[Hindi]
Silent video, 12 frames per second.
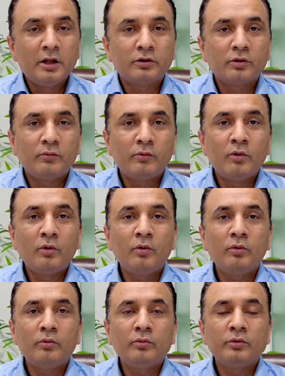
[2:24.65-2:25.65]
तो वो
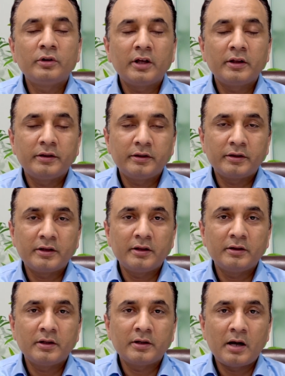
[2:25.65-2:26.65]
उन केसेस के
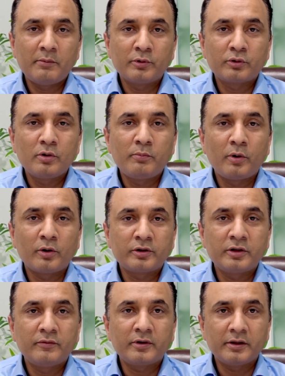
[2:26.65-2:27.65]
अंदर हम उसको
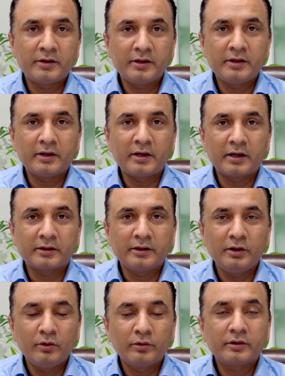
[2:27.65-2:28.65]
पॉजिटिव कंसिडर करते
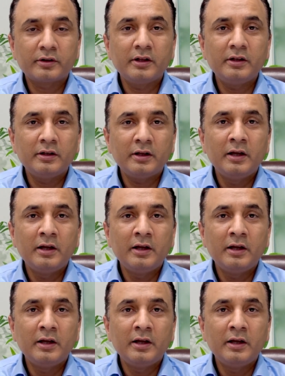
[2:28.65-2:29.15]
हैं और स्किन